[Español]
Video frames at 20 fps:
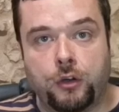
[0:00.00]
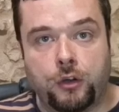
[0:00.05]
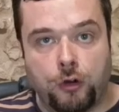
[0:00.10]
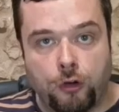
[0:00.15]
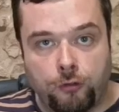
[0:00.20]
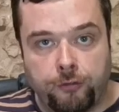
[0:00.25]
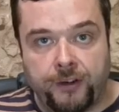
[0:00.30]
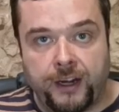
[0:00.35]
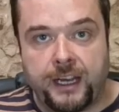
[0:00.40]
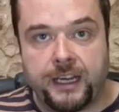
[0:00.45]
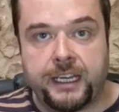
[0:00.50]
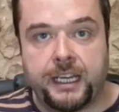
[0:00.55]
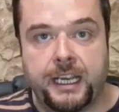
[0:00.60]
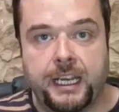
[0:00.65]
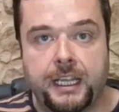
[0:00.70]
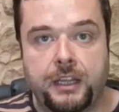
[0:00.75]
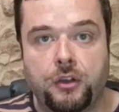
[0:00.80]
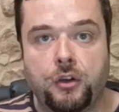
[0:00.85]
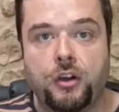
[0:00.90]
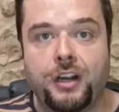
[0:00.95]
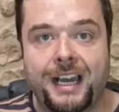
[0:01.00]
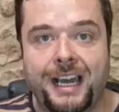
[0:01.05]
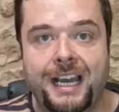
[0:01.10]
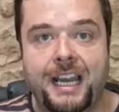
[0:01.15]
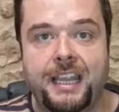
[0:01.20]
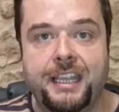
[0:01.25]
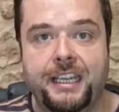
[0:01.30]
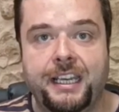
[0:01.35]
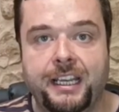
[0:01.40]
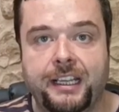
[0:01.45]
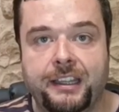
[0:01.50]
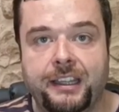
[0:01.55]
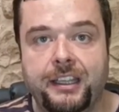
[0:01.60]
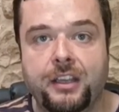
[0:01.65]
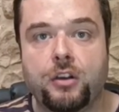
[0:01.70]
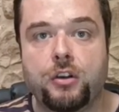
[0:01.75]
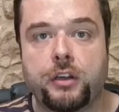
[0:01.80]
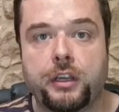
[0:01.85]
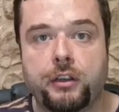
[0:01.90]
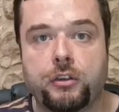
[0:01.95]
o franqueado a la
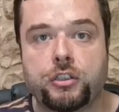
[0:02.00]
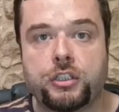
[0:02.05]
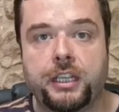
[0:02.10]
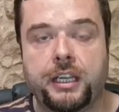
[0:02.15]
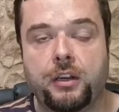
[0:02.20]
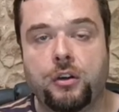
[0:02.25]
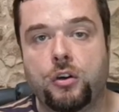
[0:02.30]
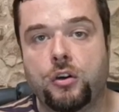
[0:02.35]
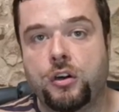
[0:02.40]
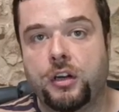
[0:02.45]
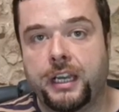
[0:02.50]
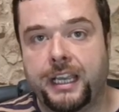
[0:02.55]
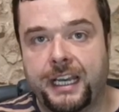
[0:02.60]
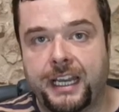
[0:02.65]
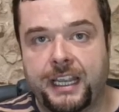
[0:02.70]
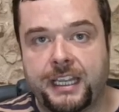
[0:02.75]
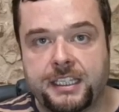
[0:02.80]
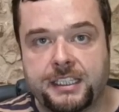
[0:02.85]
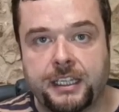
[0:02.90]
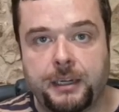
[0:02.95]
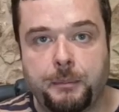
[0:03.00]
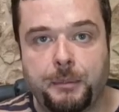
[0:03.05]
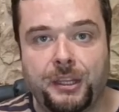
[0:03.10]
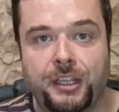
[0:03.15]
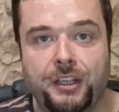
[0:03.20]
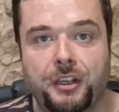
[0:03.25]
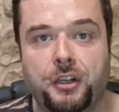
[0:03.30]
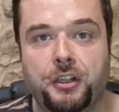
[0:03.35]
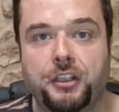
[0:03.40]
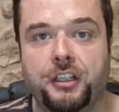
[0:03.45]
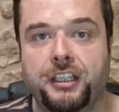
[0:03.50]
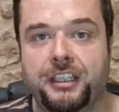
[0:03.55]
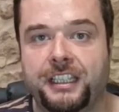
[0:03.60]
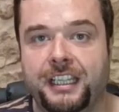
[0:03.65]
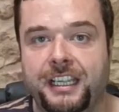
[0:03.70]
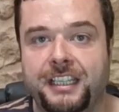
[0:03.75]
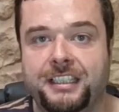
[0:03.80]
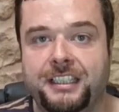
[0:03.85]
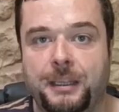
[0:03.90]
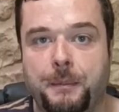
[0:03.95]
dirección que os dejo en la descripción
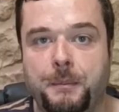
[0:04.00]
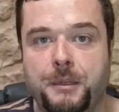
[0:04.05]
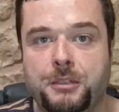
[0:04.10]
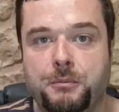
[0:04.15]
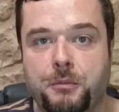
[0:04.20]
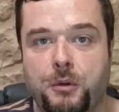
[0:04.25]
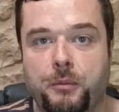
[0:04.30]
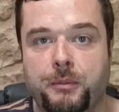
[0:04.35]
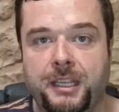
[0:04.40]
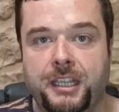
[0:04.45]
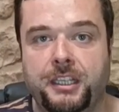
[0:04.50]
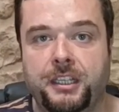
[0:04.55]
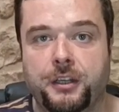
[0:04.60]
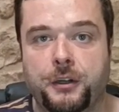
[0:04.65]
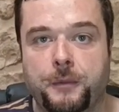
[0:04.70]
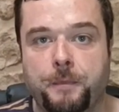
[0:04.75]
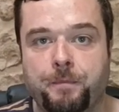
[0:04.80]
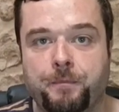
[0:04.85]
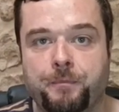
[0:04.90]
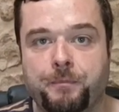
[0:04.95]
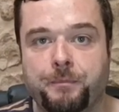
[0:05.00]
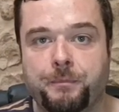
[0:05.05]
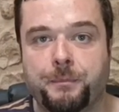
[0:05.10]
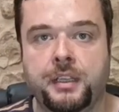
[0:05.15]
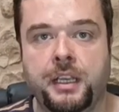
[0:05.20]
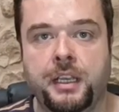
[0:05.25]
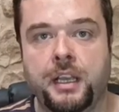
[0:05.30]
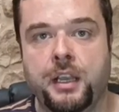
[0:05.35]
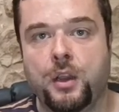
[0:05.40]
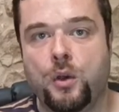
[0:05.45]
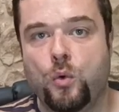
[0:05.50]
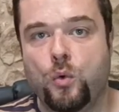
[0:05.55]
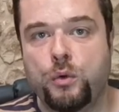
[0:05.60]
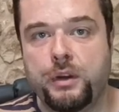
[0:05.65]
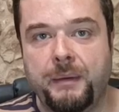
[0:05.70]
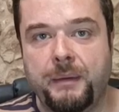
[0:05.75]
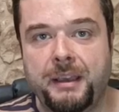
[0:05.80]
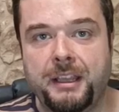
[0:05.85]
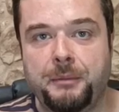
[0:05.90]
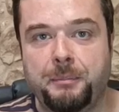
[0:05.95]
de este mismo vídeo.
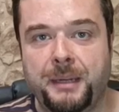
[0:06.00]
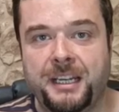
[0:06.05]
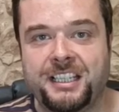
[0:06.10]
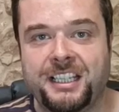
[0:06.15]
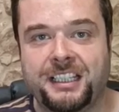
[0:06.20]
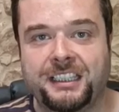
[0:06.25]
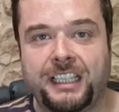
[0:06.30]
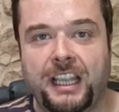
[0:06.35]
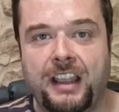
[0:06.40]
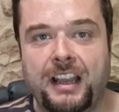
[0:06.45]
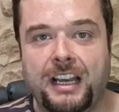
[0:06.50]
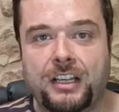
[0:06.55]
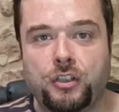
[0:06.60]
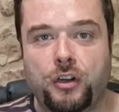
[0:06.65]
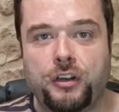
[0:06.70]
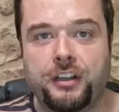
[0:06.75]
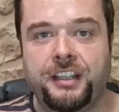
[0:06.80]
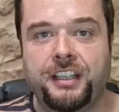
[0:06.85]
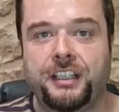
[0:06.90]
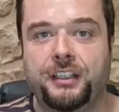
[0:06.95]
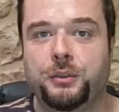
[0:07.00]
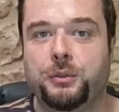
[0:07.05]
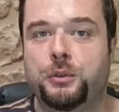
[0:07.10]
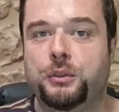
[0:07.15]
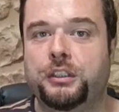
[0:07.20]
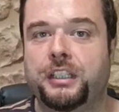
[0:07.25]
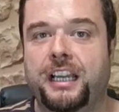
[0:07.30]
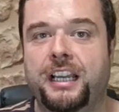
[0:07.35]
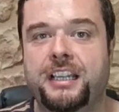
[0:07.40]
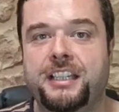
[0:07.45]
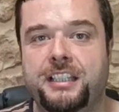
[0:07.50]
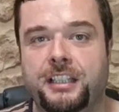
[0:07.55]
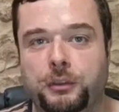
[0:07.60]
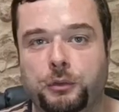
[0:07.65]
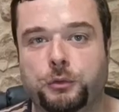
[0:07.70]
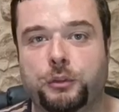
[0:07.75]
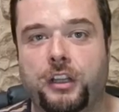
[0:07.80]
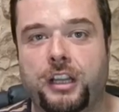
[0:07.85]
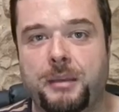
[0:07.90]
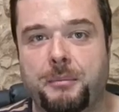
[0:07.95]
Una vez presentada la solicitud, el
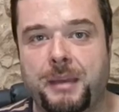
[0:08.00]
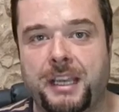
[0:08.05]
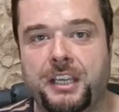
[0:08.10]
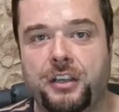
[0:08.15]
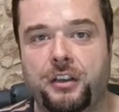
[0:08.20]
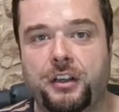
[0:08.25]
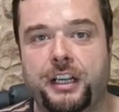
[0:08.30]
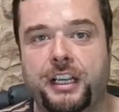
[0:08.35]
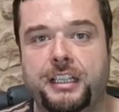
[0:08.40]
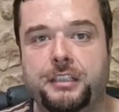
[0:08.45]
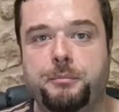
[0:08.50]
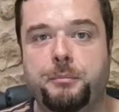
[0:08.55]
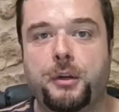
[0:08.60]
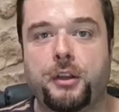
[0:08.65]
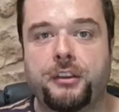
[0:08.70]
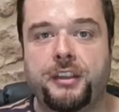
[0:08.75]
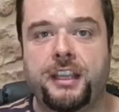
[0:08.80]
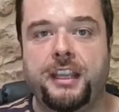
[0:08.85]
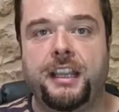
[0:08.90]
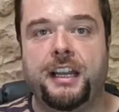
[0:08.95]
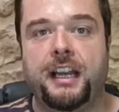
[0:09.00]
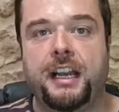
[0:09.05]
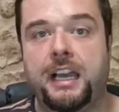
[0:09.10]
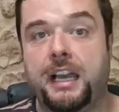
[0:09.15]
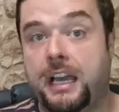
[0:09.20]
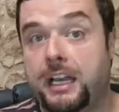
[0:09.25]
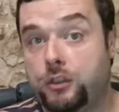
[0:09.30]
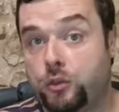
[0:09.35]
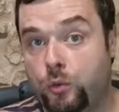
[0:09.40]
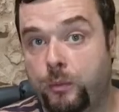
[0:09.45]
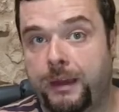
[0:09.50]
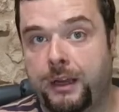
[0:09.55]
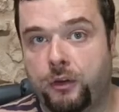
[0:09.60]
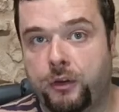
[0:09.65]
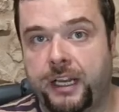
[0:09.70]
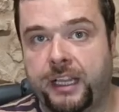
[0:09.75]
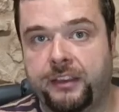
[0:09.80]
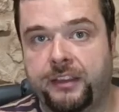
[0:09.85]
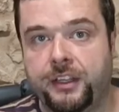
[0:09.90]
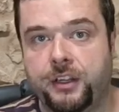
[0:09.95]
Instituto de Mayores procederá a su
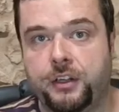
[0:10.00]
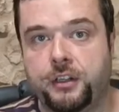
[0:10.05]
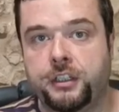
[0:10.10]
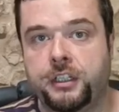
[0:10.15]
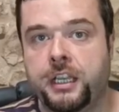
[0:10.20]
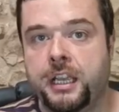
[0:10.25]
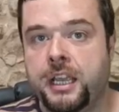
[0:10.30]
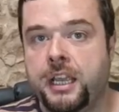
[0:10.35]
valoración